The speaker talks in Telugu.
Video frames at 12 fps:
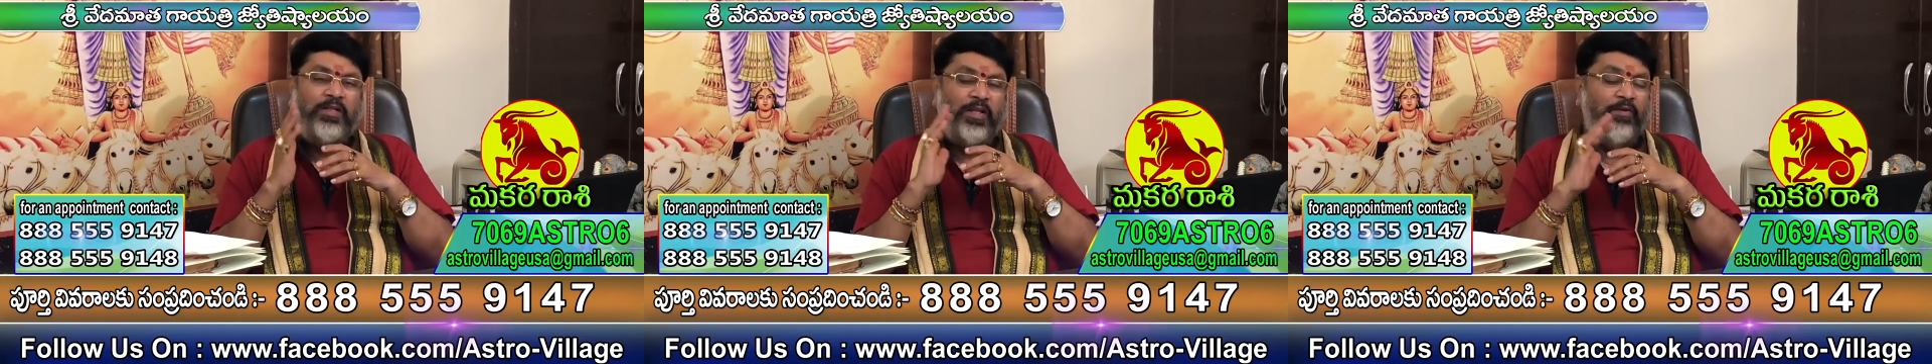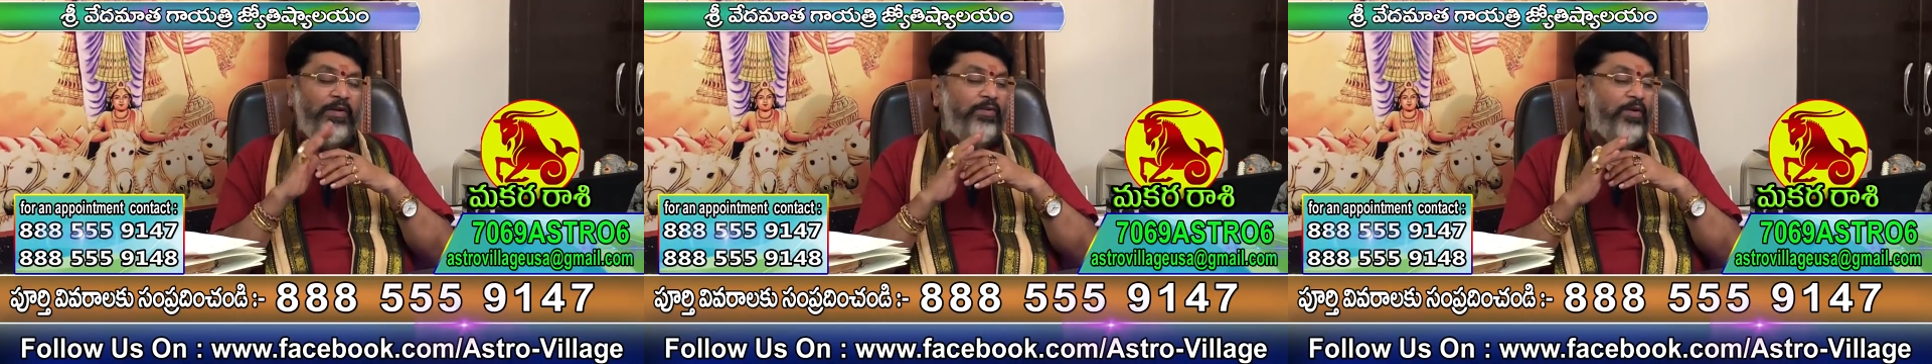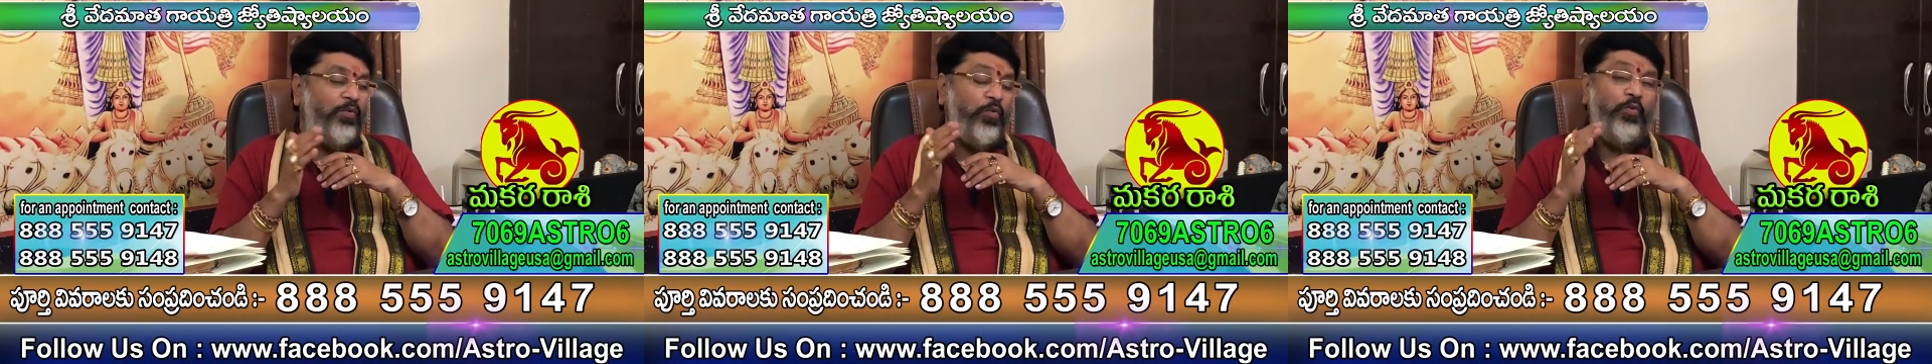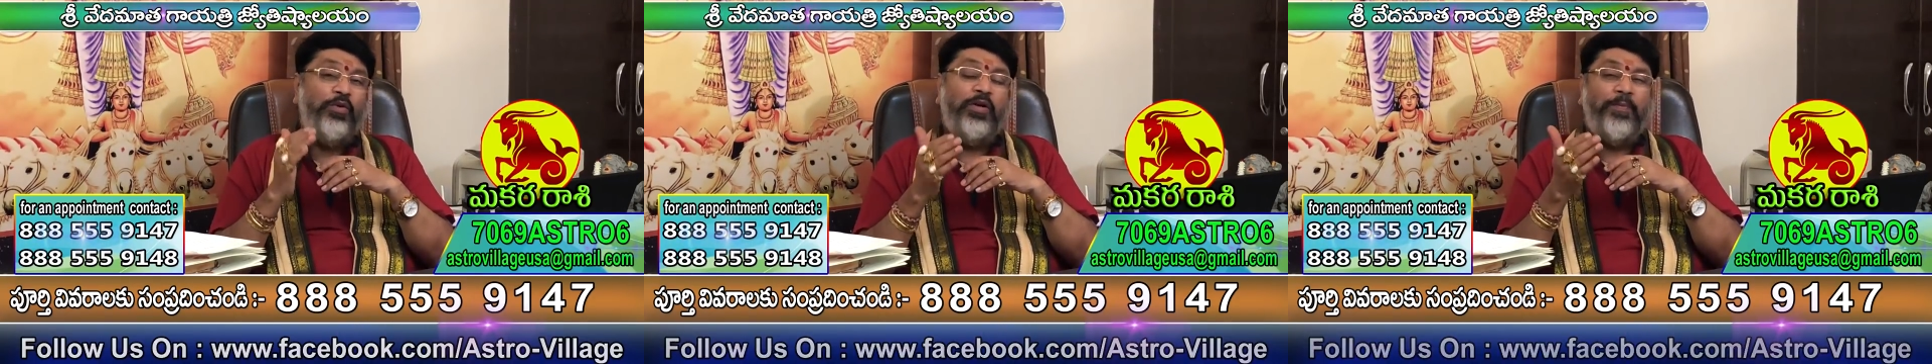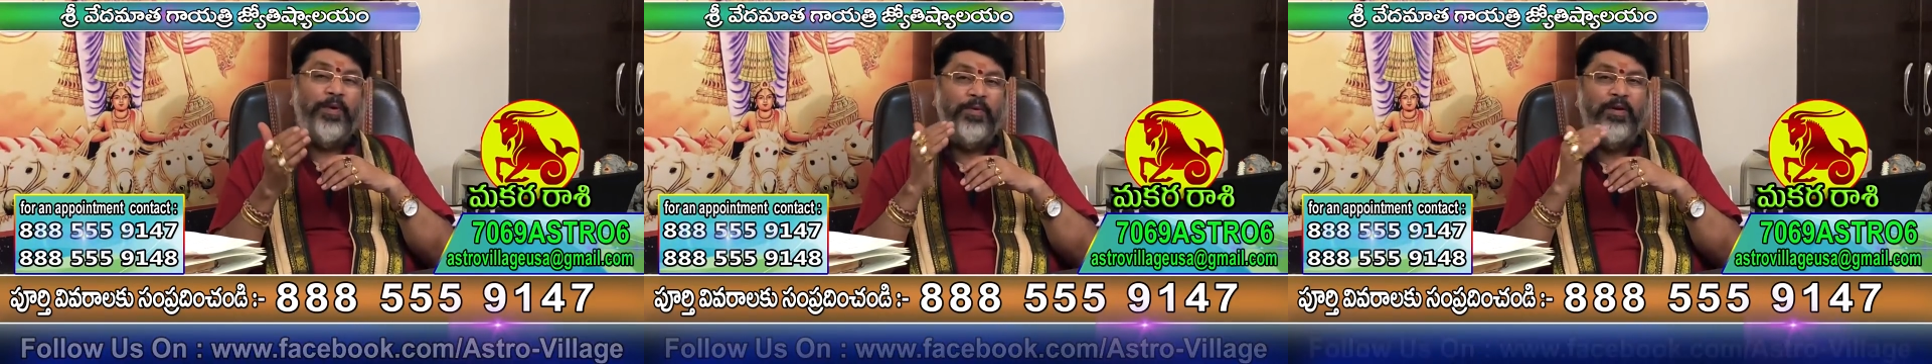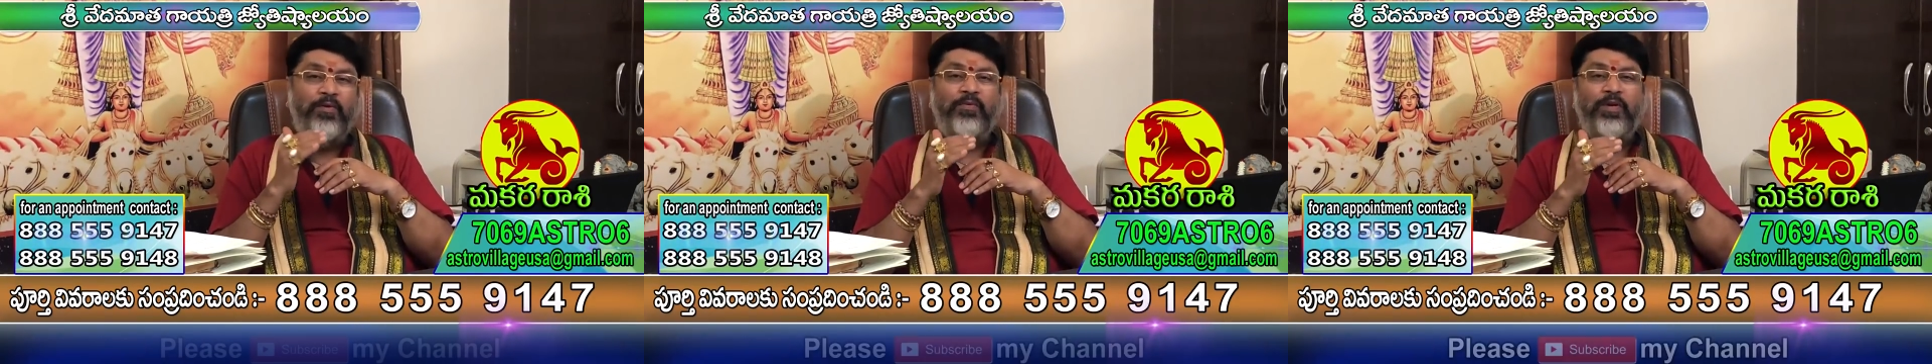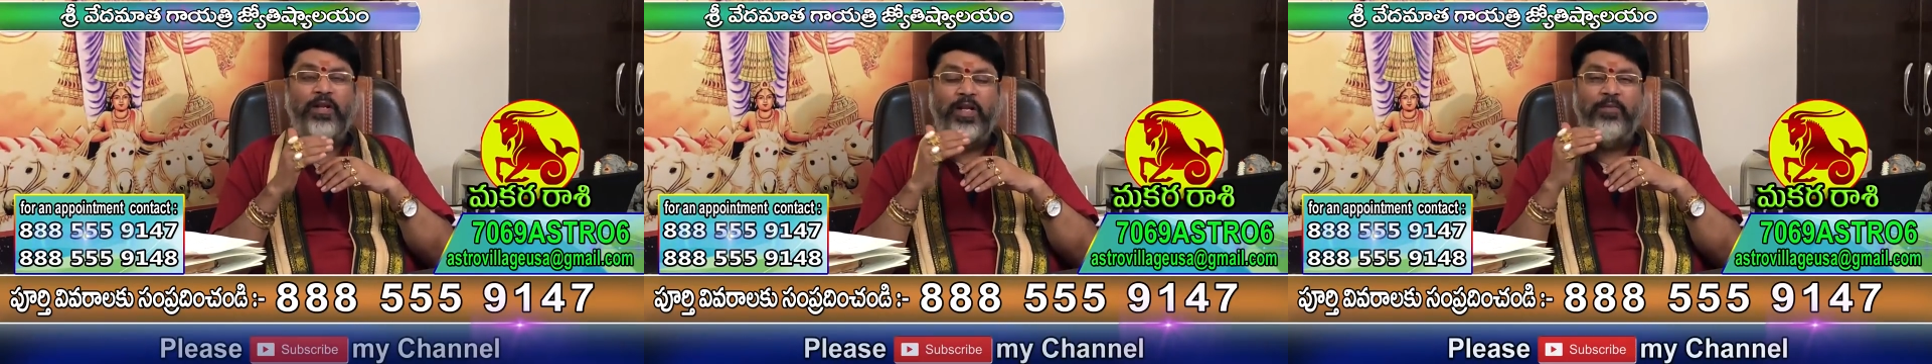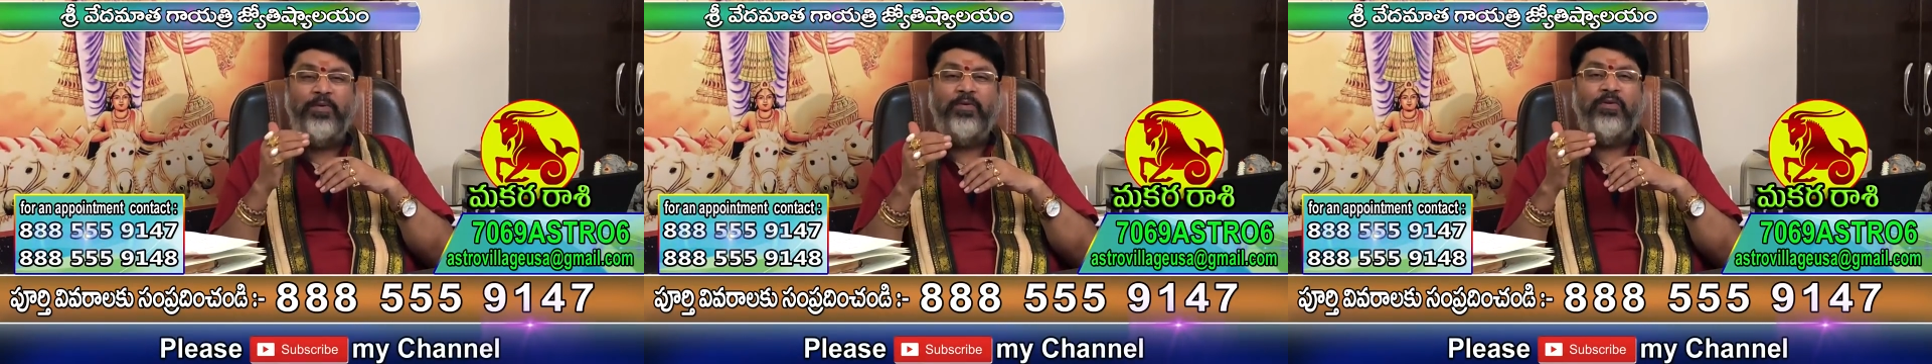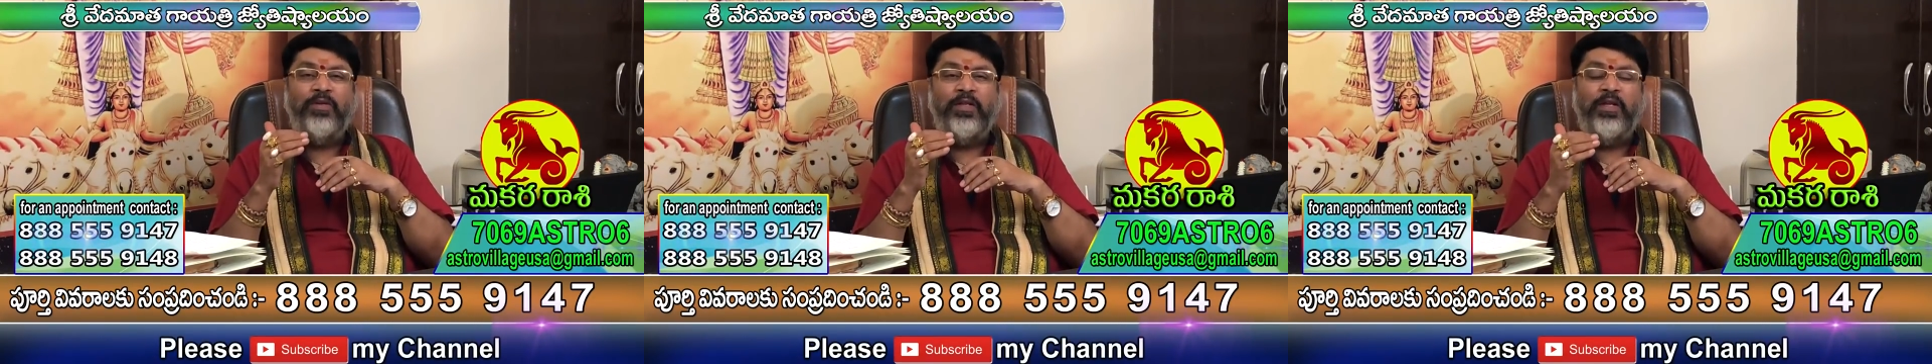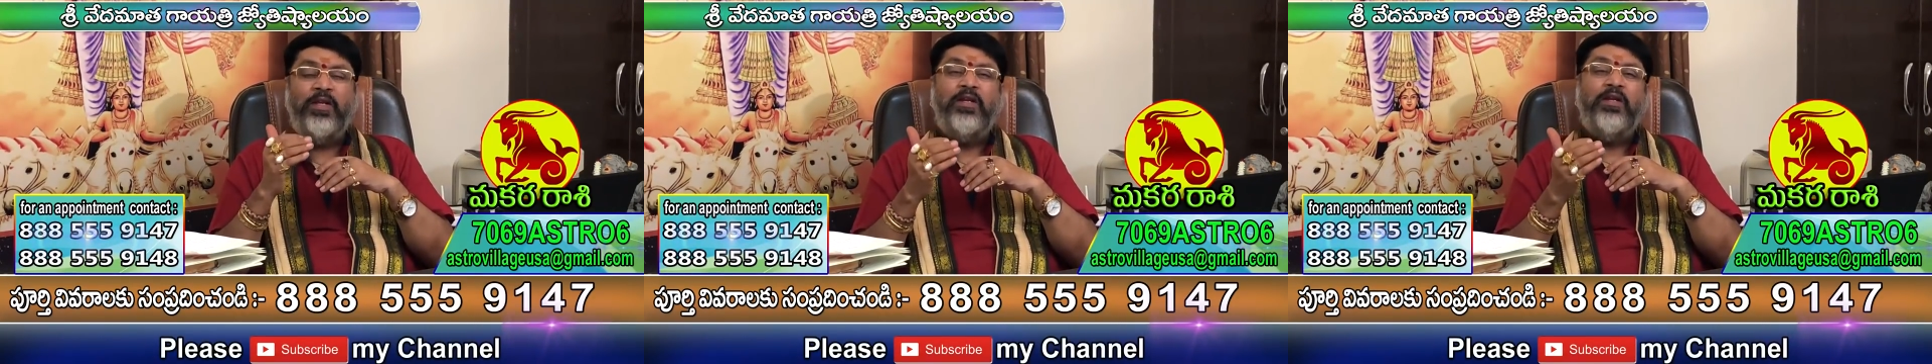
తర్వాత వాళ్ళ గురువు యొక్క ప్రభావం కూడా లాభంలో ఉన్నది